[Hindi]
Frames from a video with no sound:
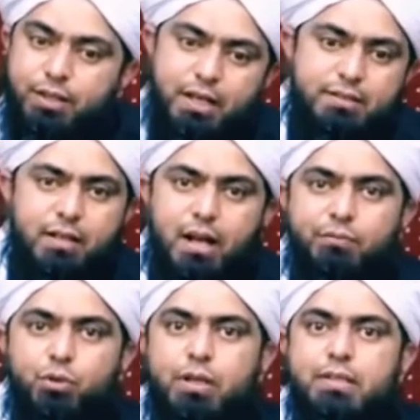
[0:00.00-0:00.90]
ये अक्सर
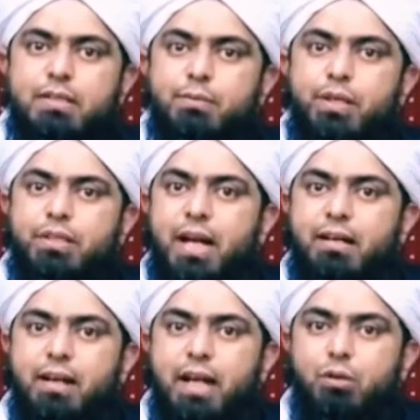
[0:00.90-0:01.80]
खामदों ने इस किस्म की
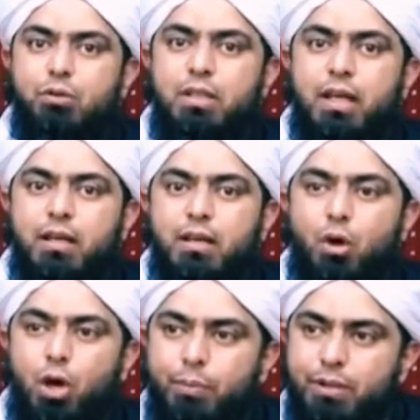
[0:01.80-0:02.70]
थ्रेट लगाई होती हैं
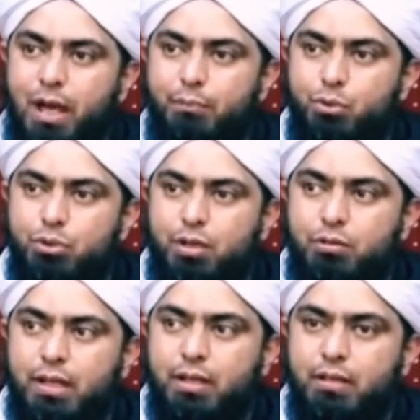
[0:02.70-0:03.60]
और फिर यहाँ पूछ रहे होते हैं